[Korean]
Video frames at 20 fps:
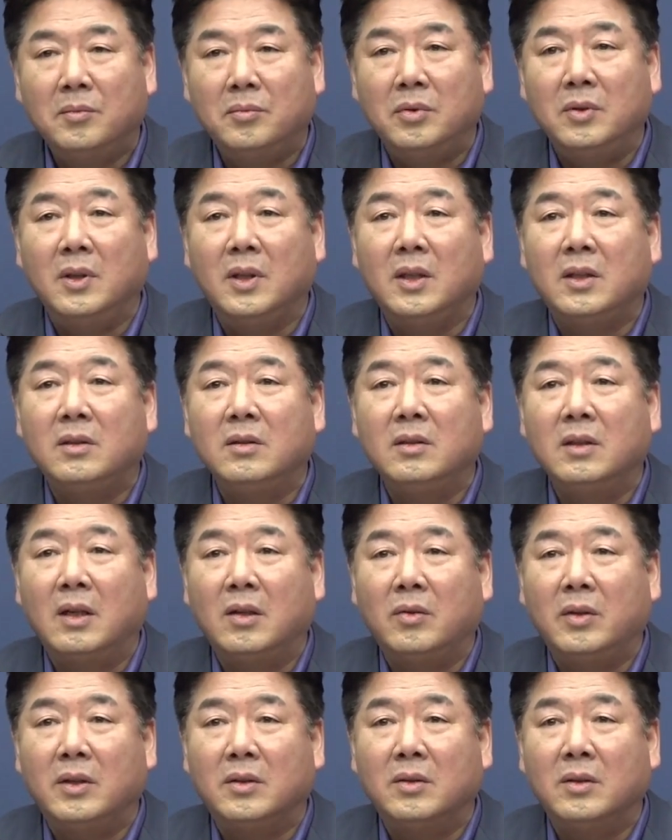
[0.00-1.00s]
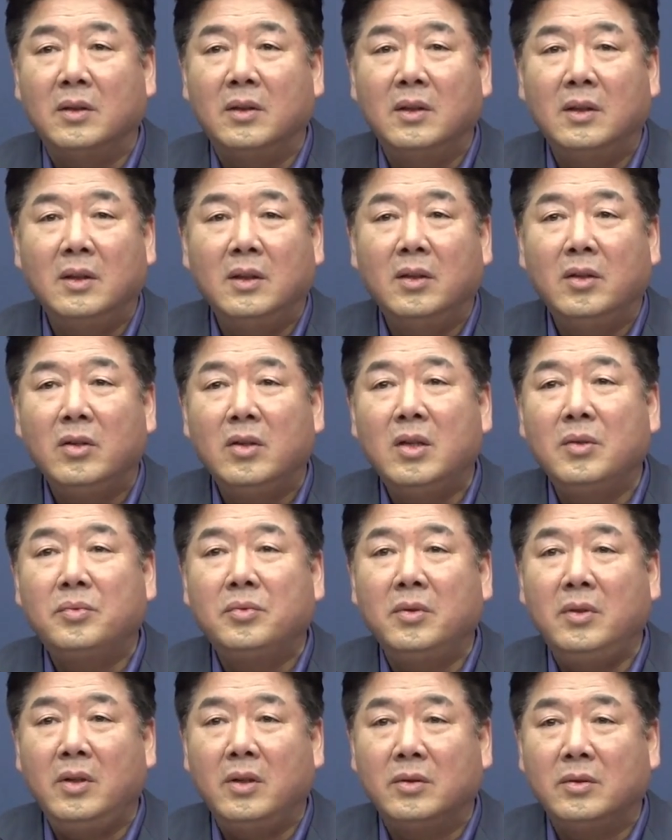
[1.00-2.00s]
분위기 뜬다고 해서
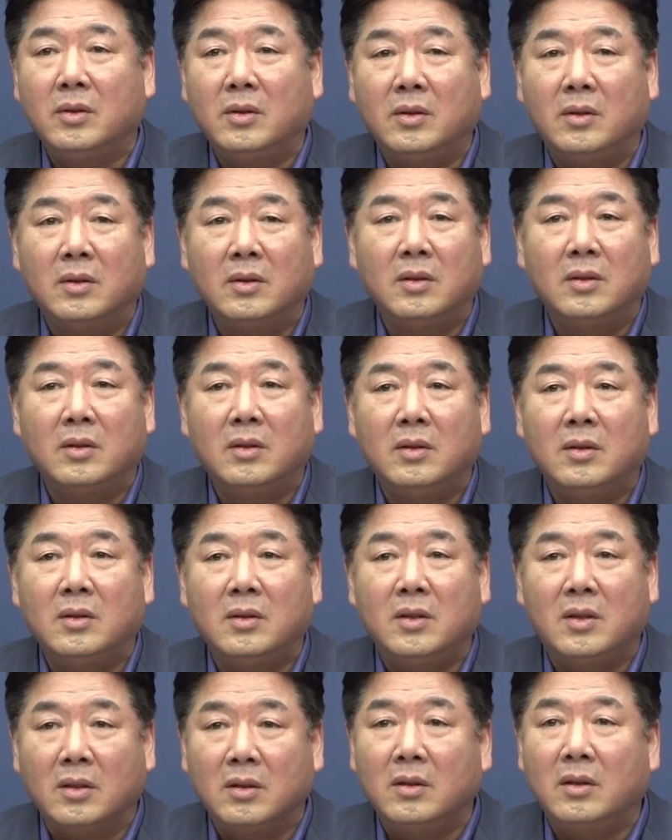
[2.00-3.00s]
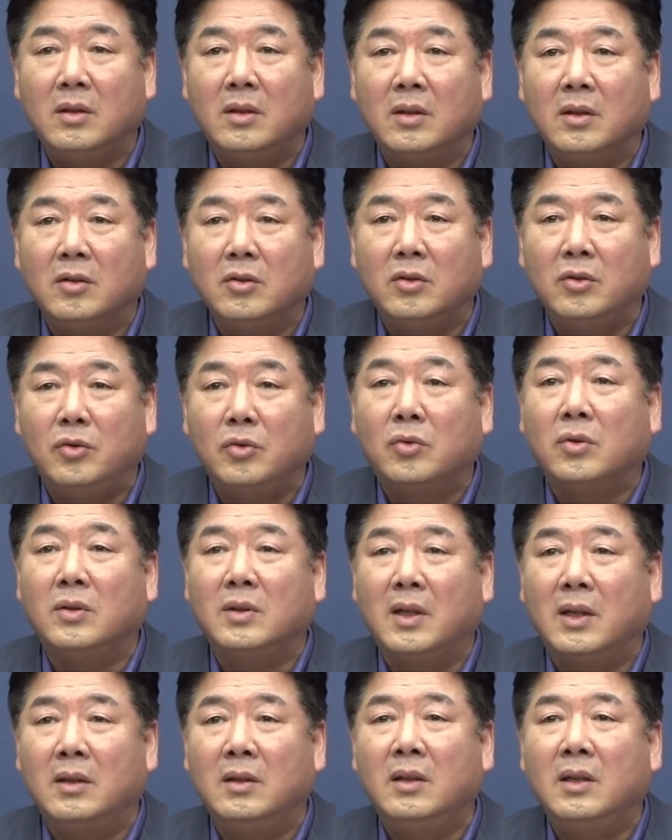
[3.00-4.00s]
휩쓸려서 찍을
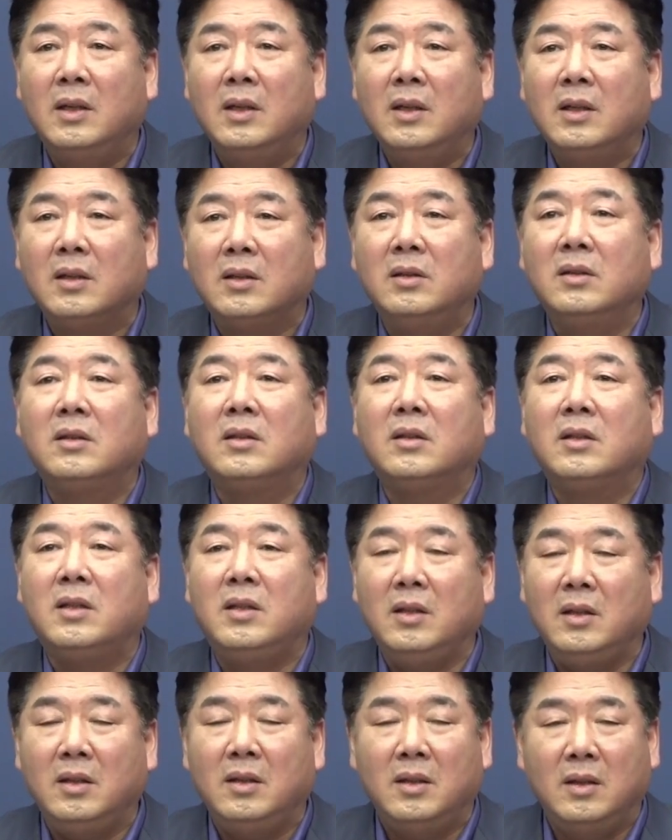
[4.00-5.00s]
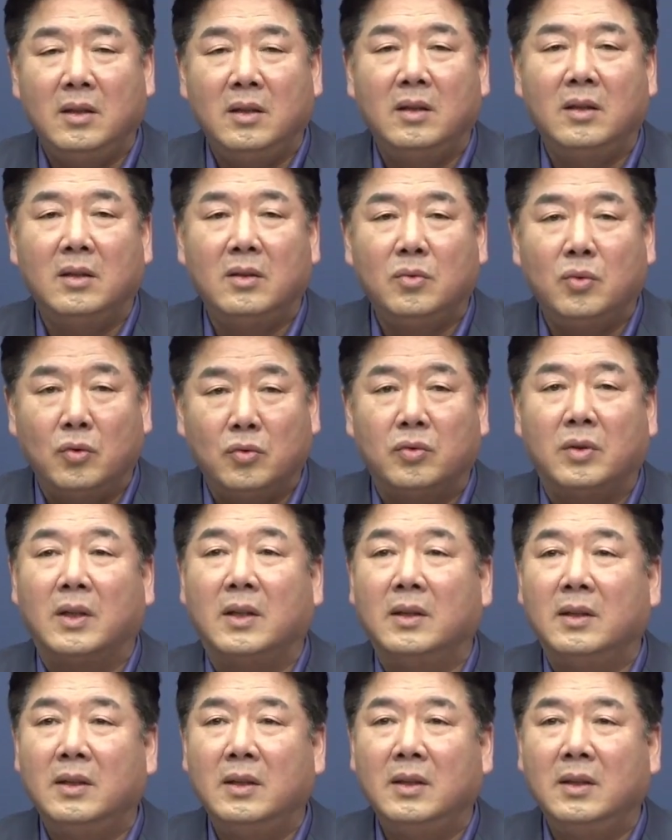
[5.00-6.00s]
유권자는 극히
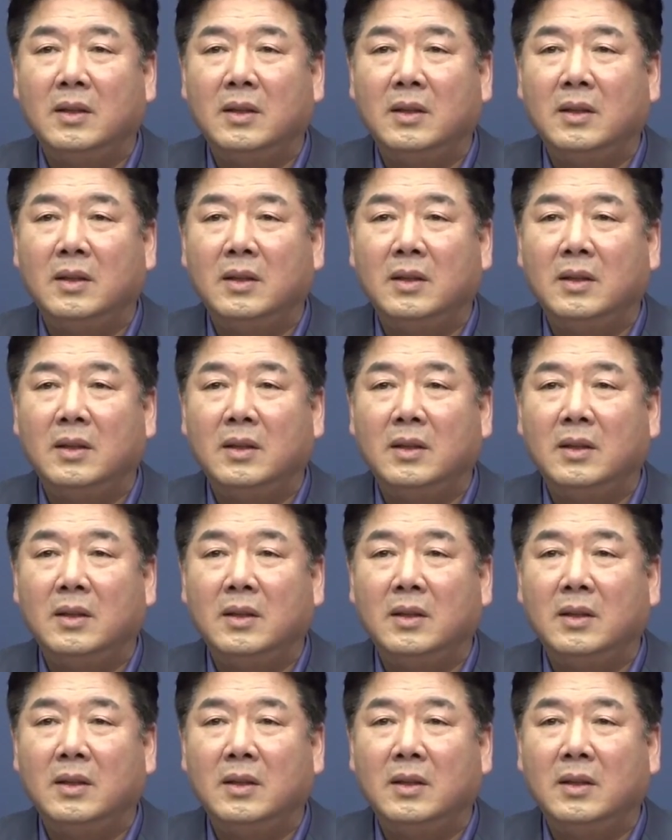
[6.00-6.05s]
소수다.